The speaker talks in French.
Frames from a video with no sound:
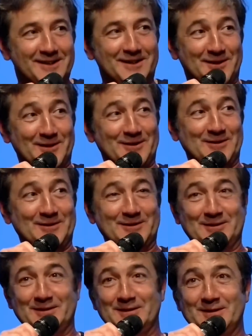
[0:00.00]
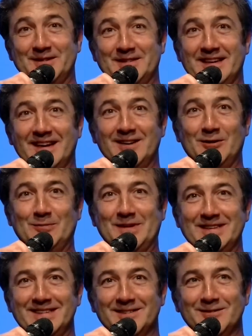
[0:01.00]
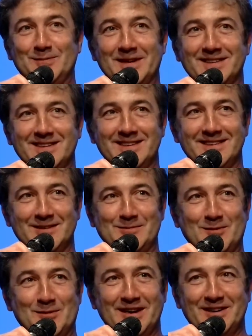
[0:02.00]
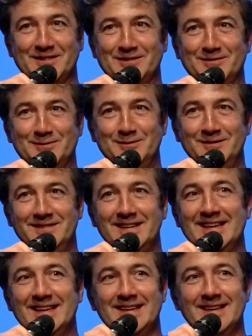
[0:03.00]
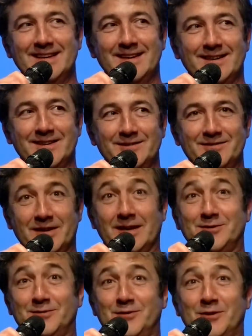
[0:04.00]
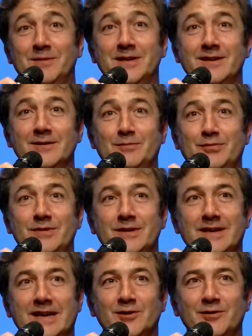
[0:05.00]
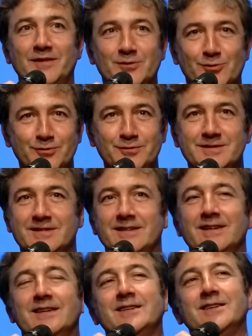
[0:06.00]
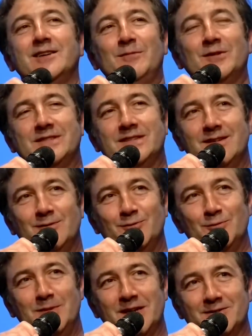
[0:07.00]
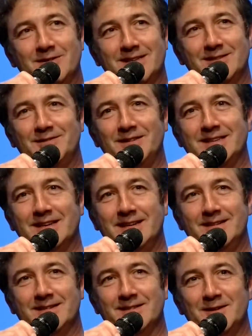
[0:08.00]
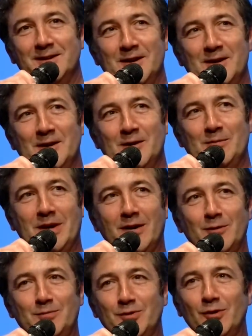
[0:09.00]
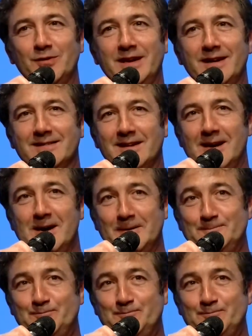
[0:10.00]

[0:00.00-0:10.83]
Euh, c'est un grand plaisir de partager ces moments-là avec vous. Euh, voilà, je suis comédien depuis 92 et j'ai commencé le doublage en 93 par le plus grand des hasards,